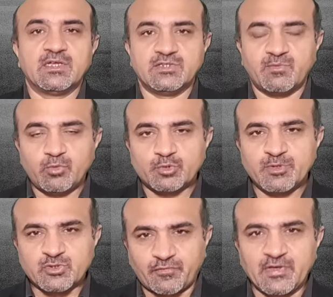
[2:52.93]
जब वो
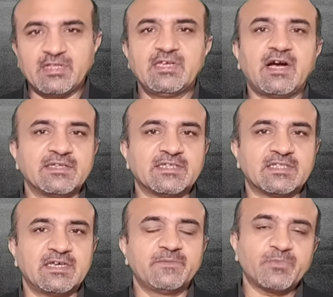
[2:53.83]
उसमें सफ़ेदी आ
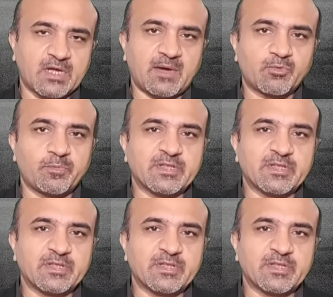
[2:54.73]
जाती है आपको